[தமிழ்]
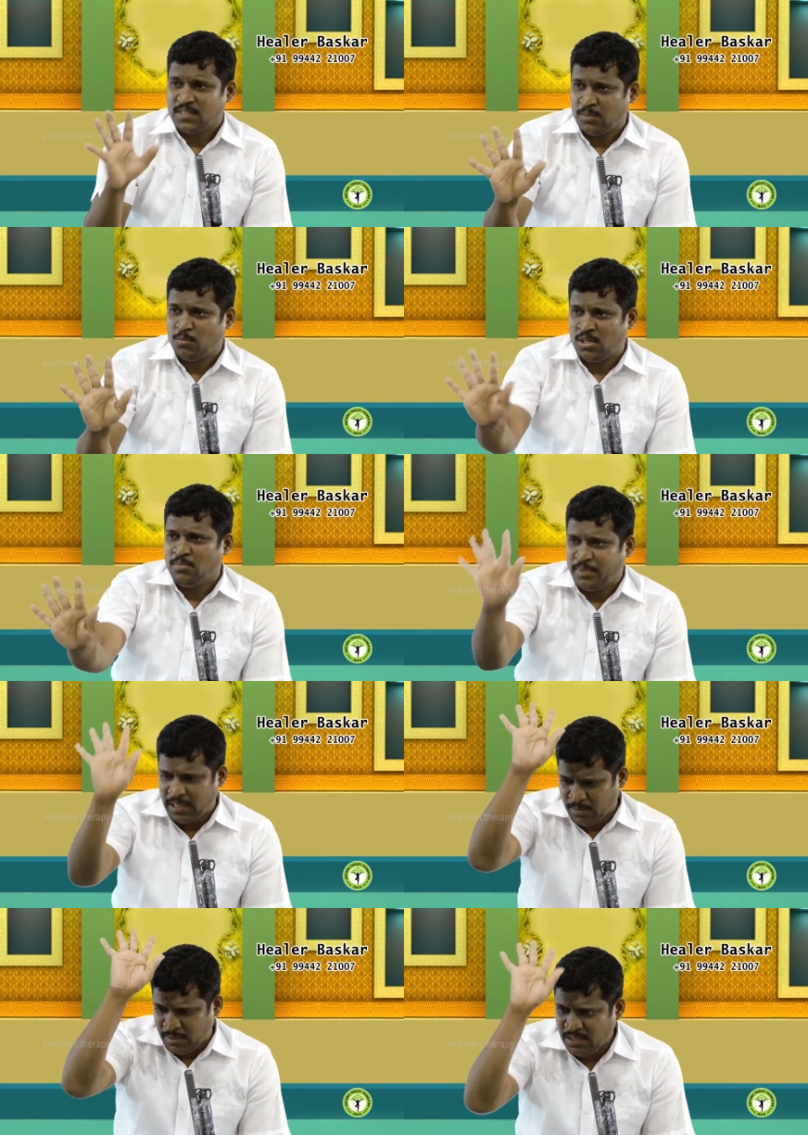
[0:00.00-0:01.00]
என் முகம்
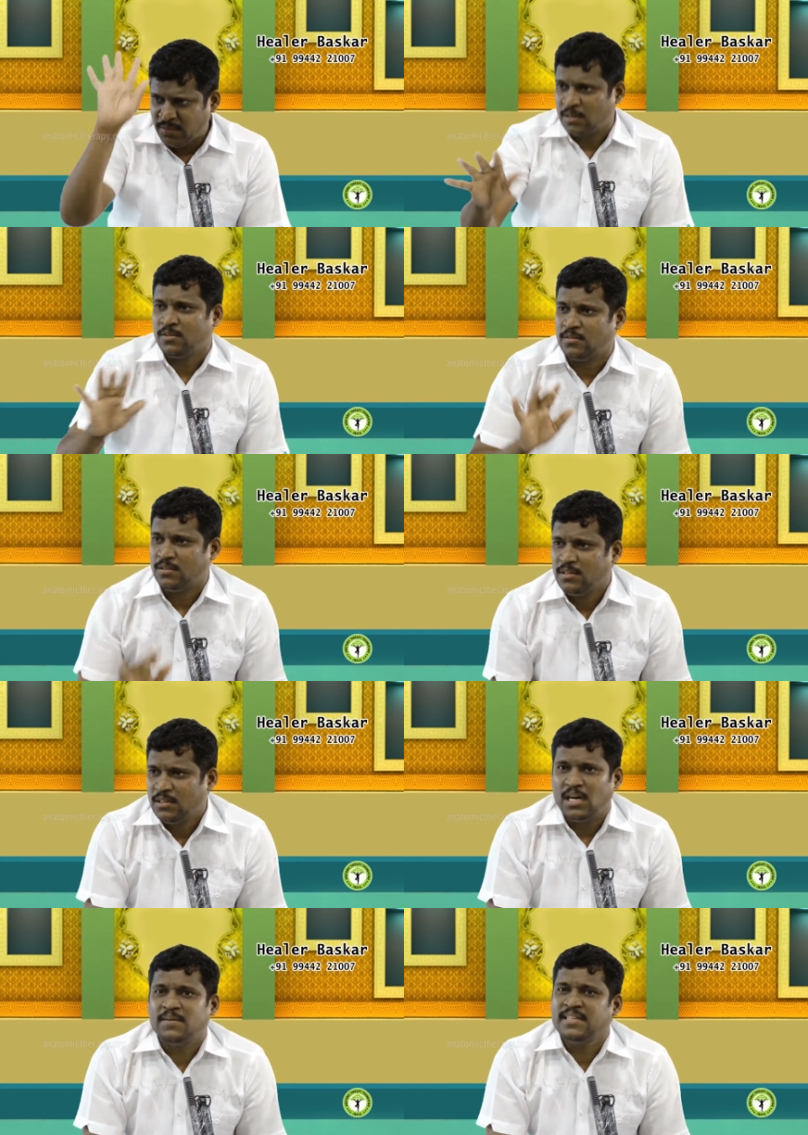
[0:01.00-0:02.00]
பழைய மாதிரி வரணும்
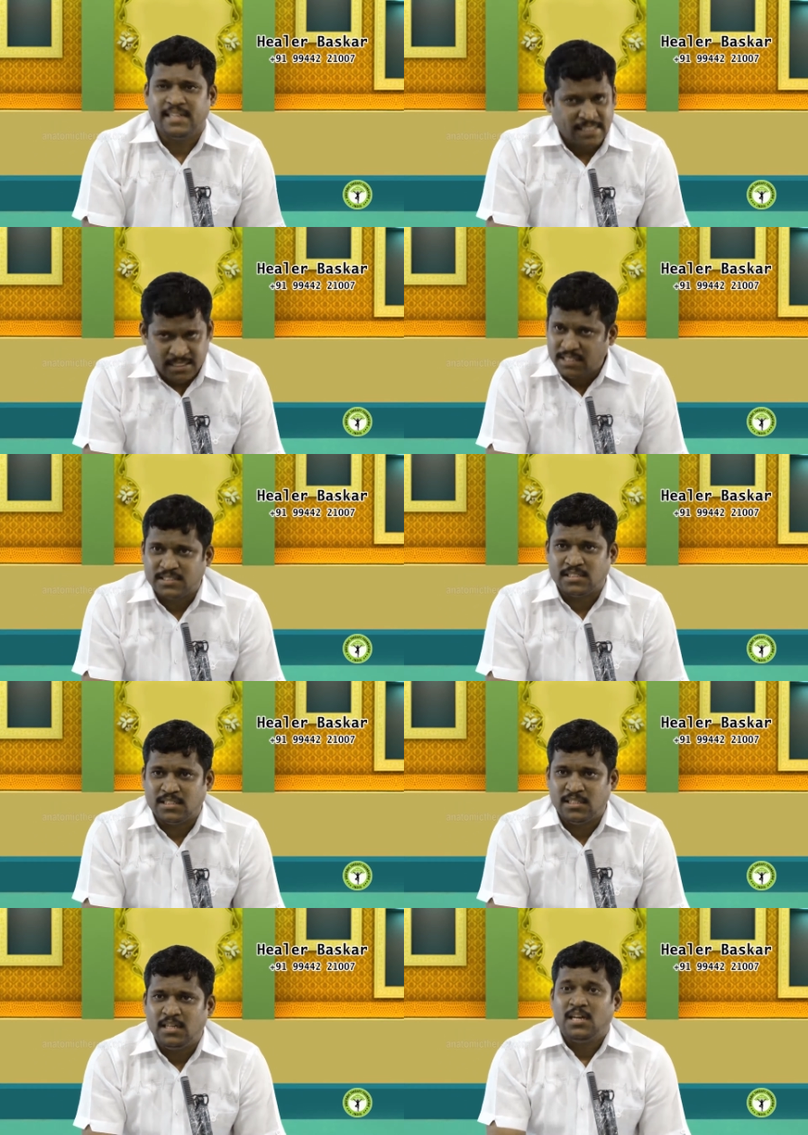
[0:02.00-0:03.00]
அப்படின்னு நினச்சி நினச்சி
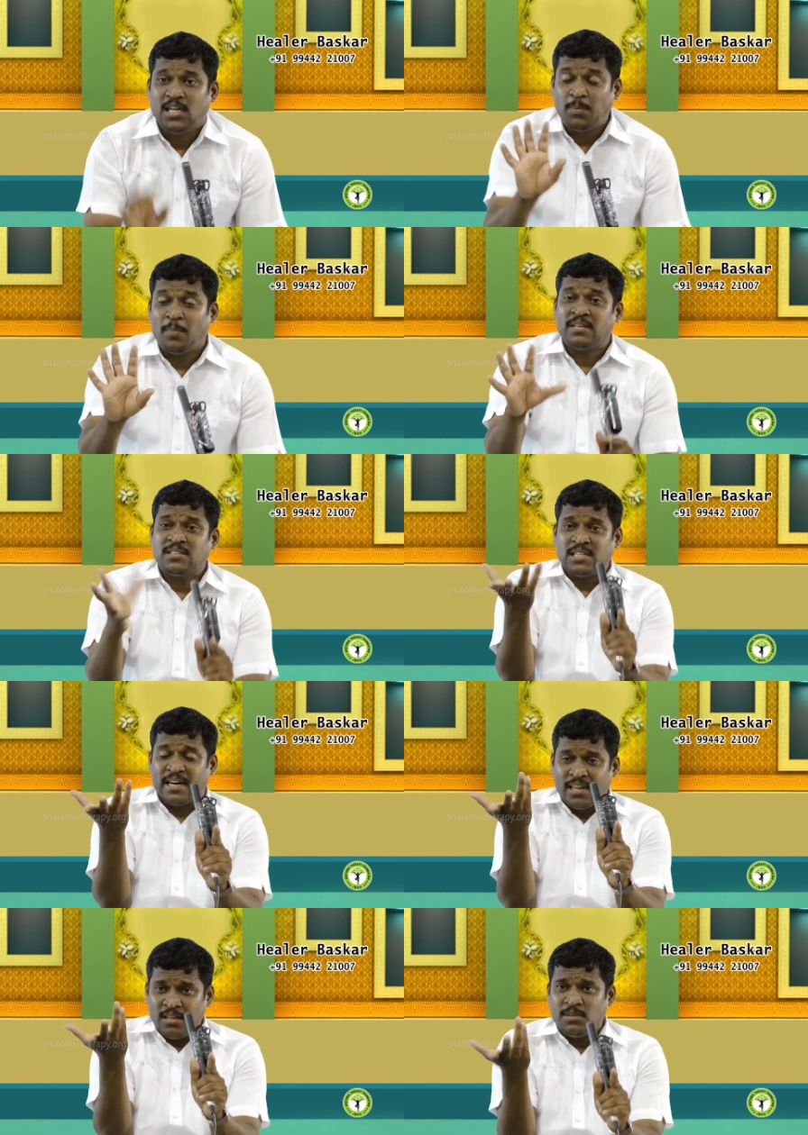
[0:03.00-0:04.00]
இப்போ பார்த்தா அந்த
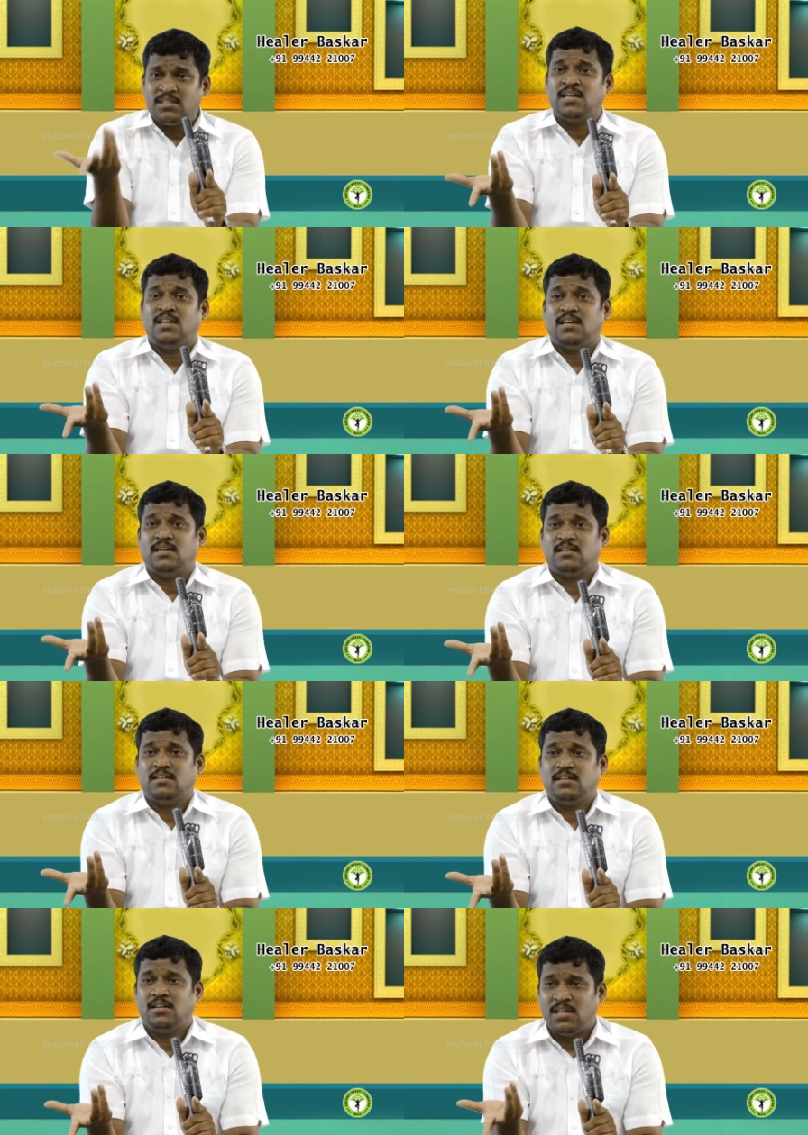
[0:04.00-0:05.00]
அடையாளமே தெரியல
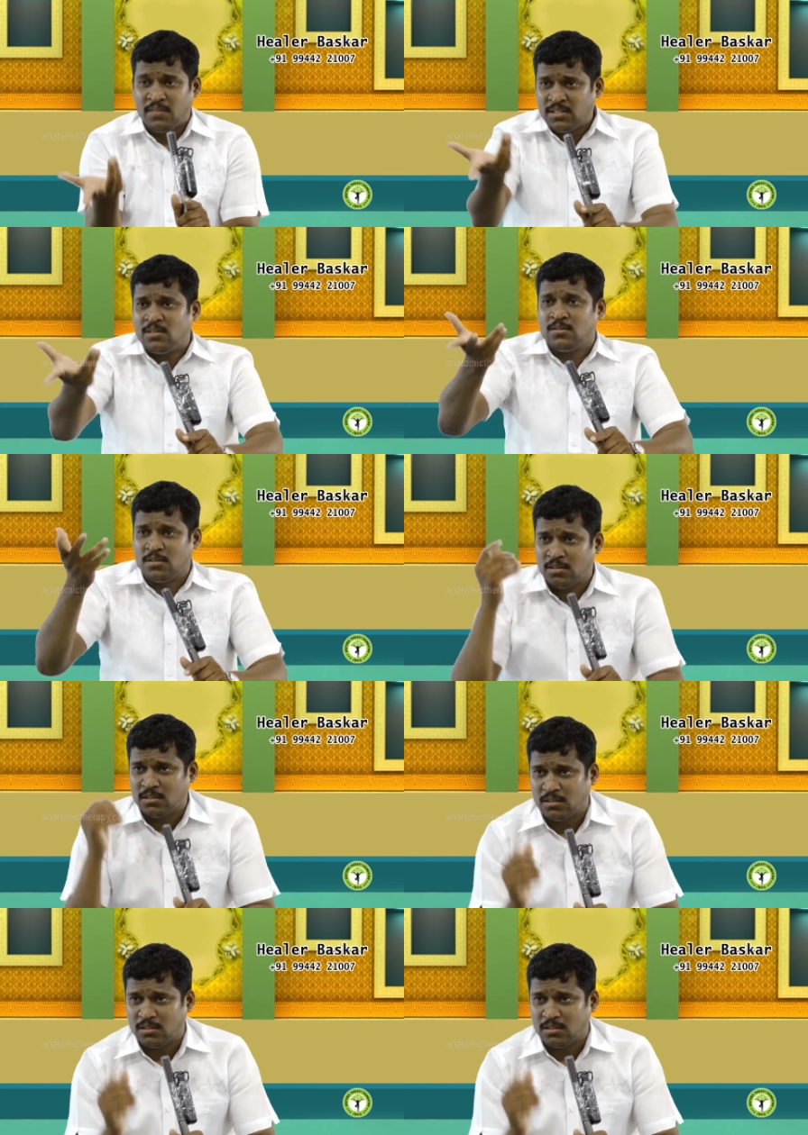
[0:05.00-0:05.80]
அவங்க தான் ஒரு